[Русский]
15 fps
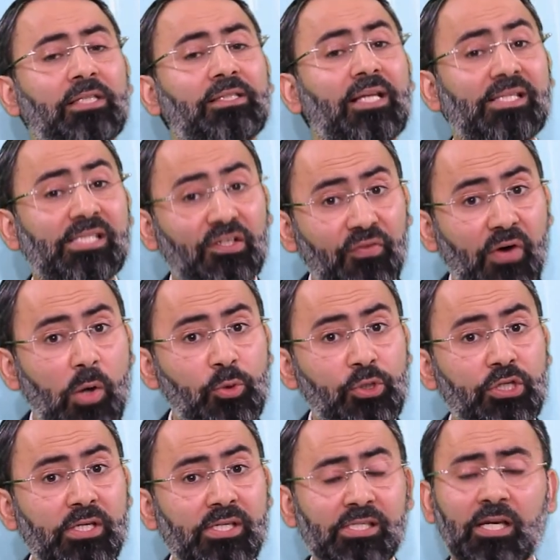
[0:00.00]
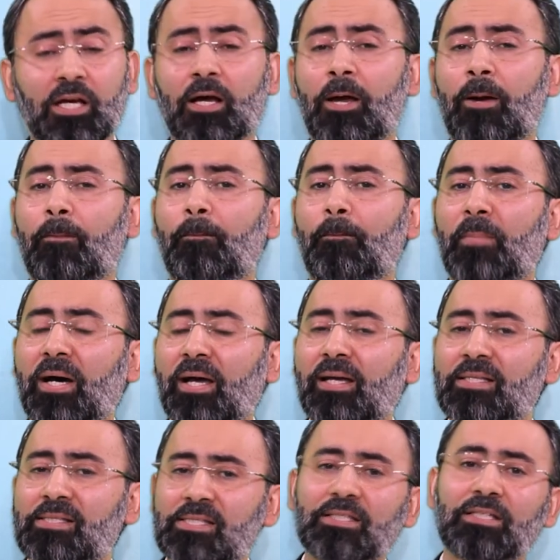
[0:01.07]
называющуюся
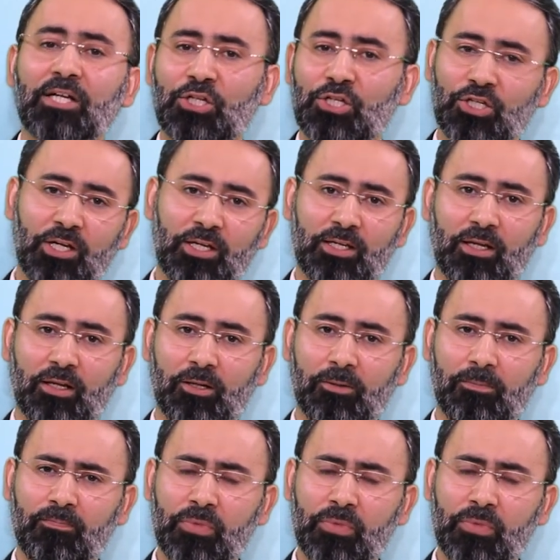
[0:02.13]
Махацит Ашекель.